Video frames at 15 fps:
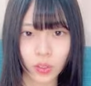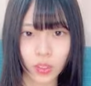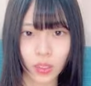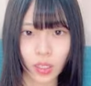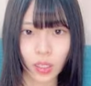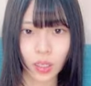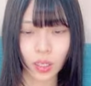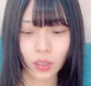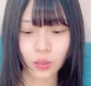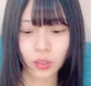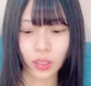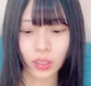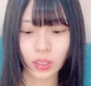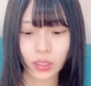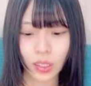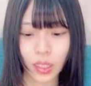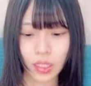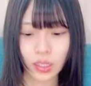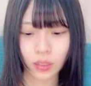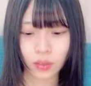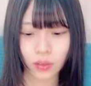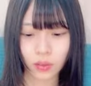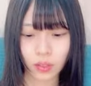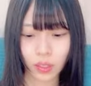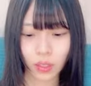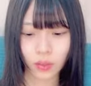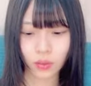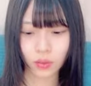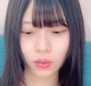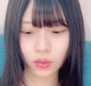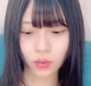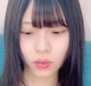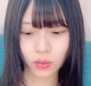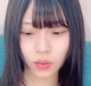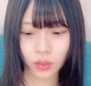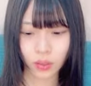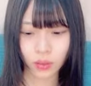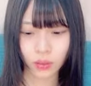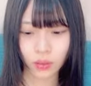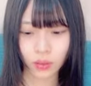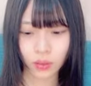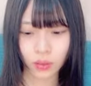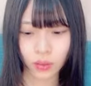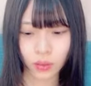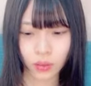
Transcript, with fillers: そしてあウクライナじゃ帰ってくるんだけどそのあの